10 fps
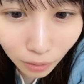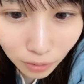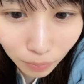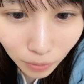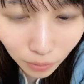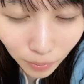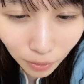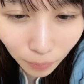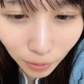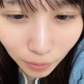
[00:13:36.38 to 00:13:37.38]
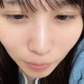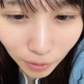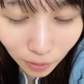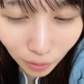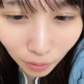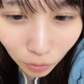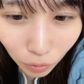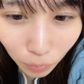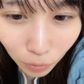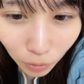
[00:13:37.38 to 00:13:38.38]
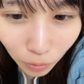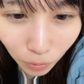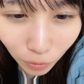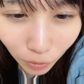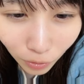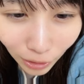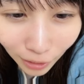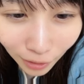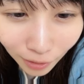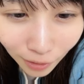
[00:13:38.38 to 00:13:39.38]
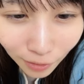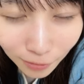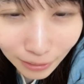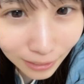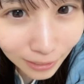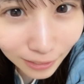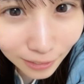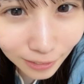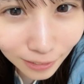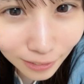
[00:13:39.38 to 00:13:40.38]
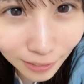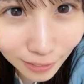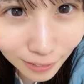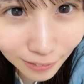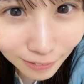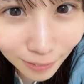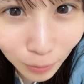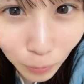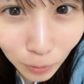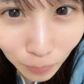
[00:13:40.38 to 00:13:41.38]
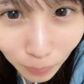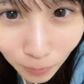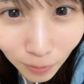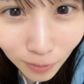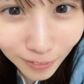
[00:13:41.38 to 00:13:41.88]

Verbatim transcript: あずみんの前だいぶ放ってきたなと思う今日この頃え嬉しいズボズブ